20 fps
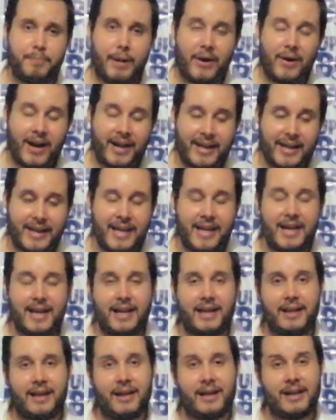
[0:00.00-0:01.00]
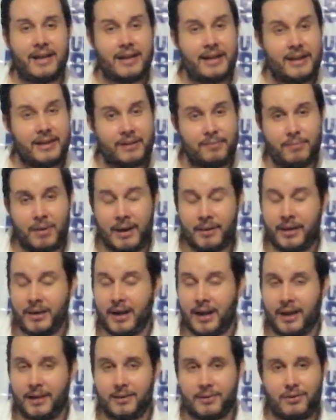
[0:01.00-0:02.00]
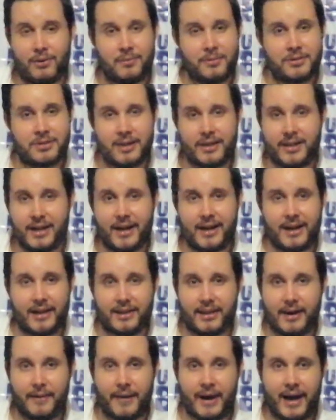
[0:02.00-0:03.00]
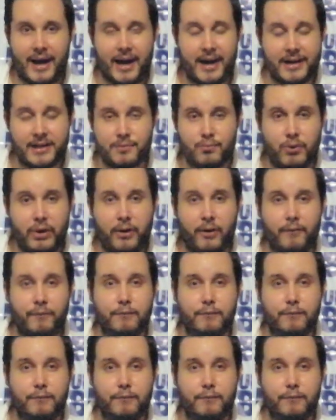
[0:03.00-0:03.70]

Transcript: Pero aquí, eh, vaya, cómo se tiene que trabajar. Es muy